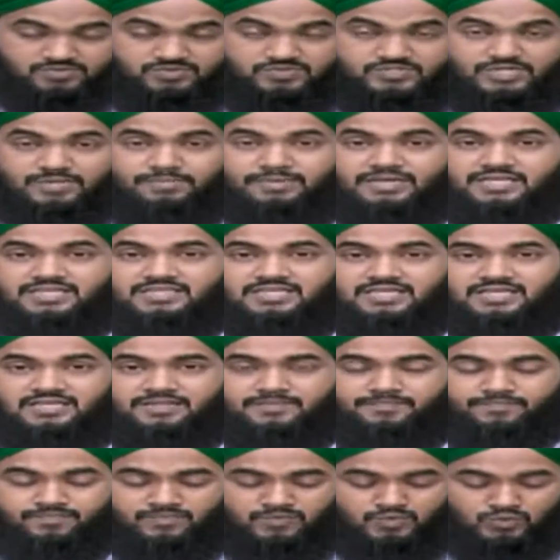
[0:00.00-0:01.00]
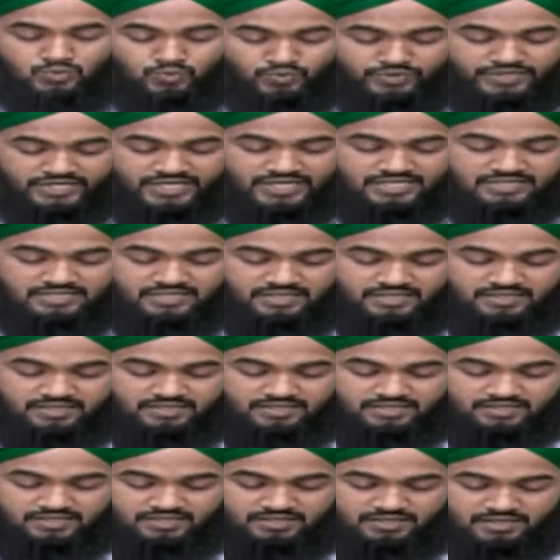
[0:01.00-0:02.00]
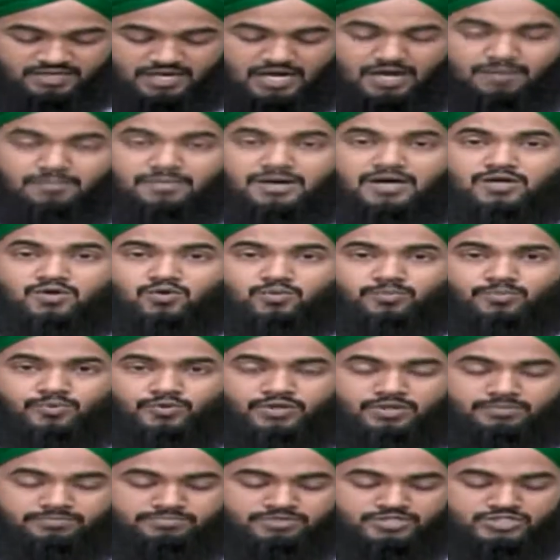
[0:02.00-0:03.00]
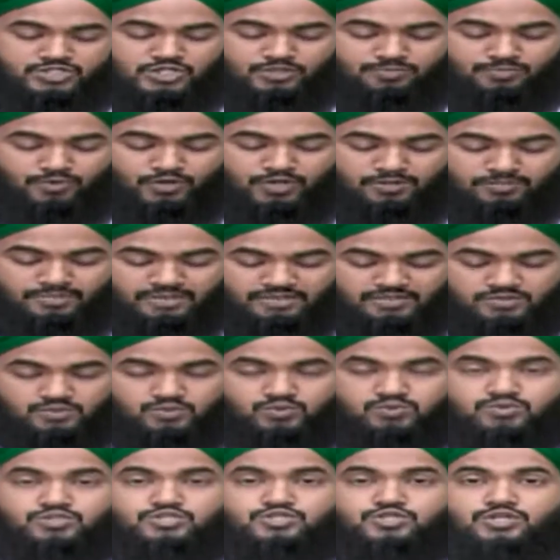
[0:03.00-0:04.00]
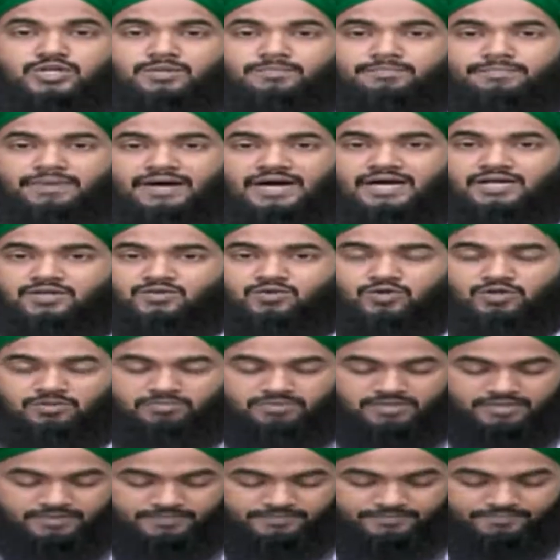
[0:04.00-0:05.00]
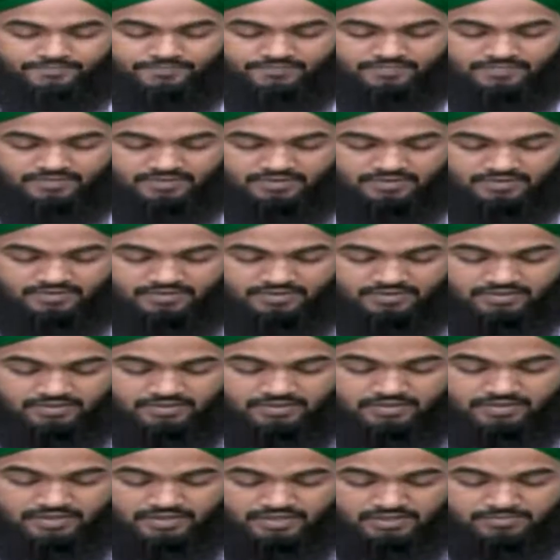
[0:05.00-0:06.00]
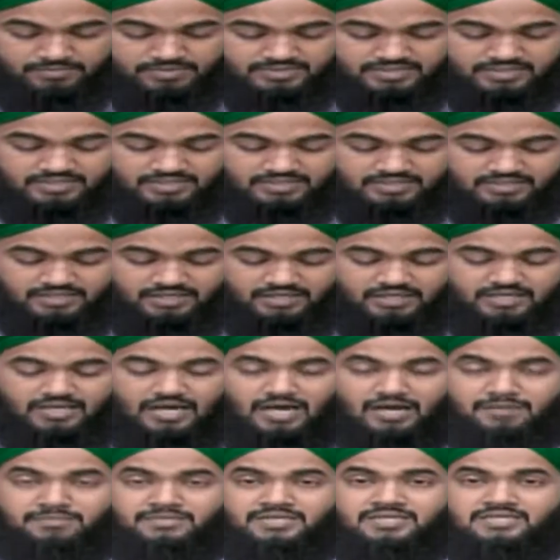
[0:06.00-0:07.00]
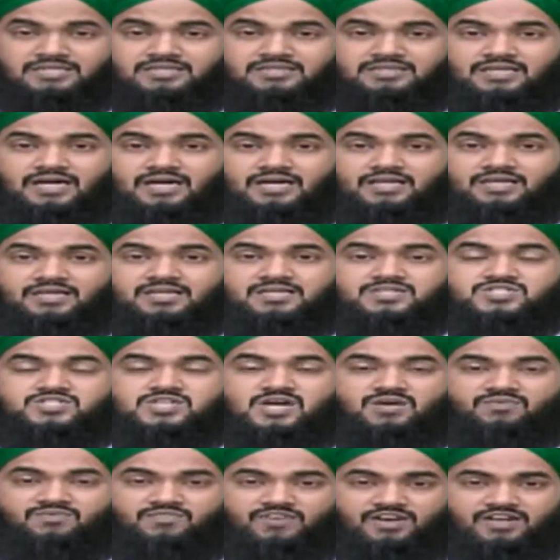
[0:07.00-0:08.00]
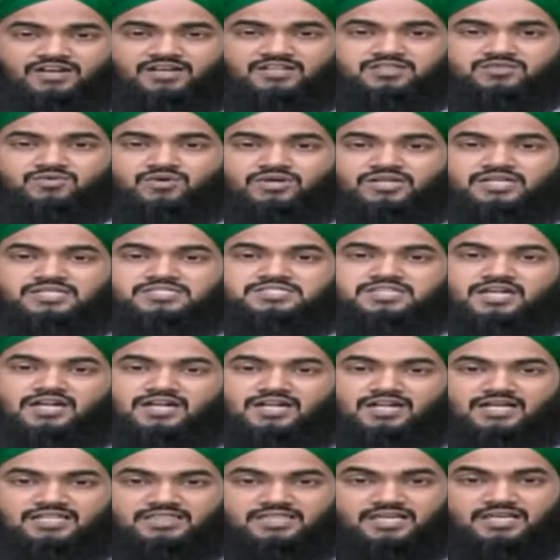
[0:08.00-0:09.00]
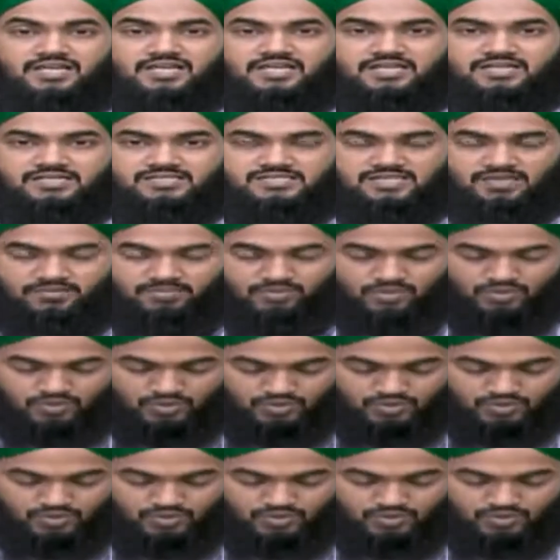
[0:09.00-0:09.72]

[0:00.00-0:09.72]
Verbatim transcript: যে ব্যক্তি দুনিয়াতে আমার উপরে বেশি পরিমাণে দুরুশ্বরি পাঠ করবে কেয়ামতের দিন আমি তাকে সাফায়াত করে জান্নাতে নিয়ে যাব